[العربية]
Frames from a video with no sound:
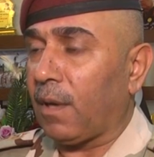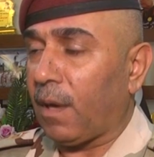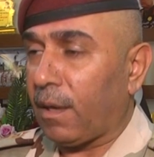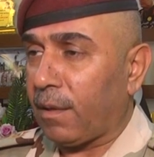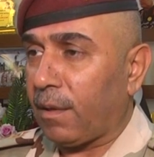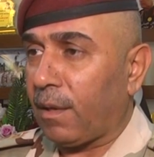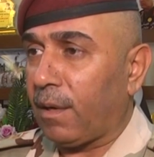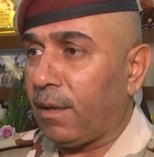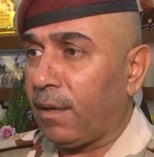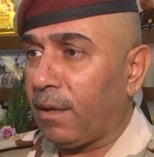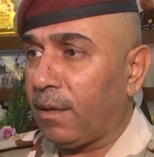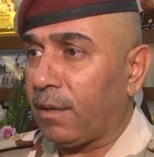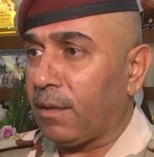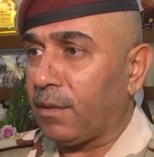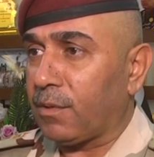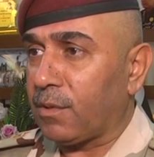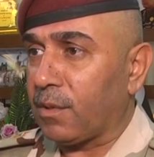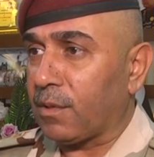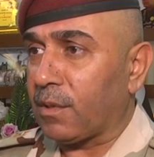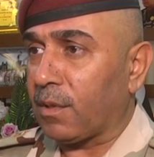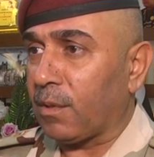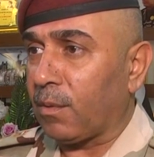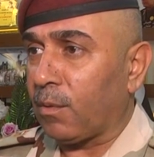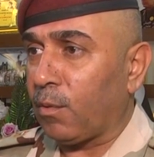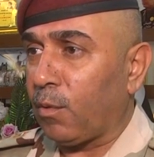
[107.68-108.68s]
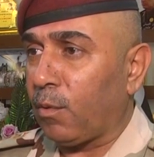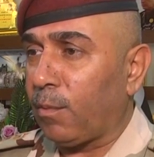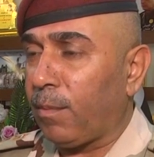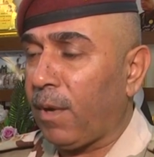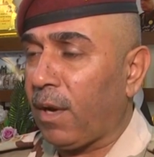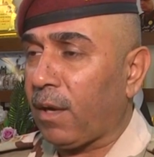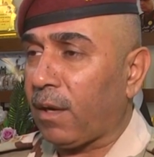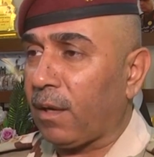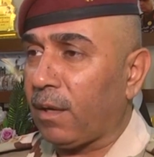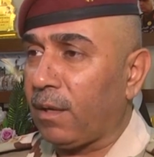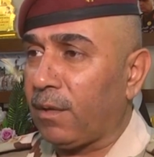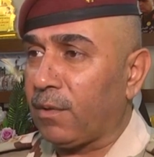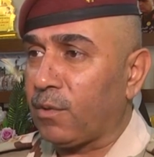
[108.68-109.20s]
هذا الجسر
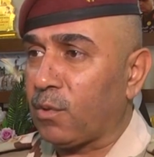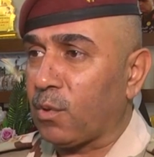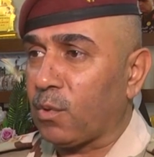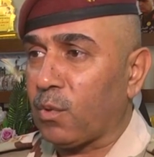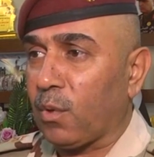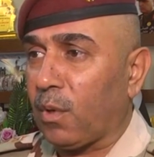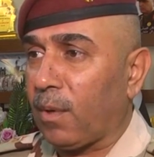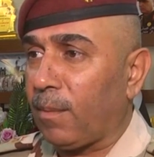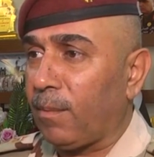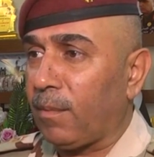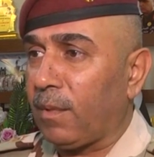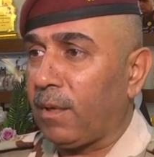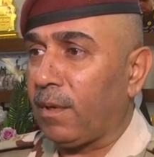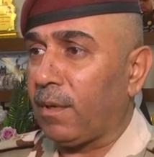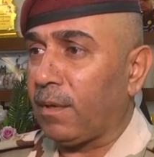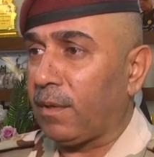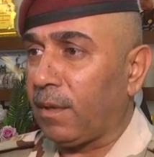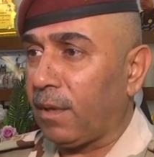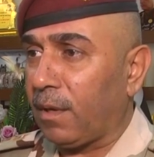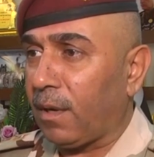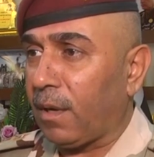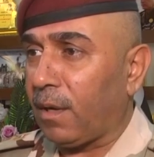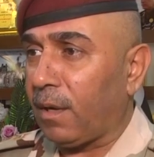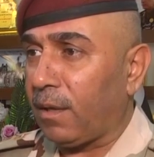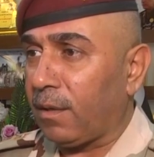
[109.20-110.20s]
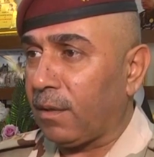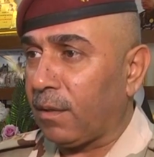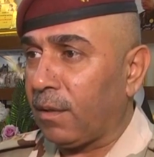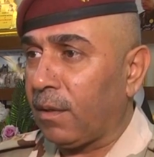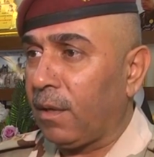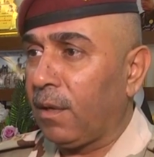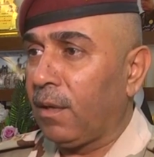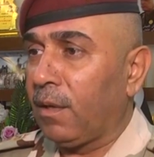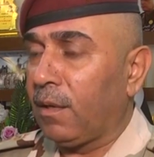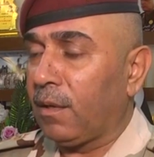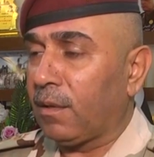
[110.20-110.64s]
وباقي الجسور هم لدينا يعني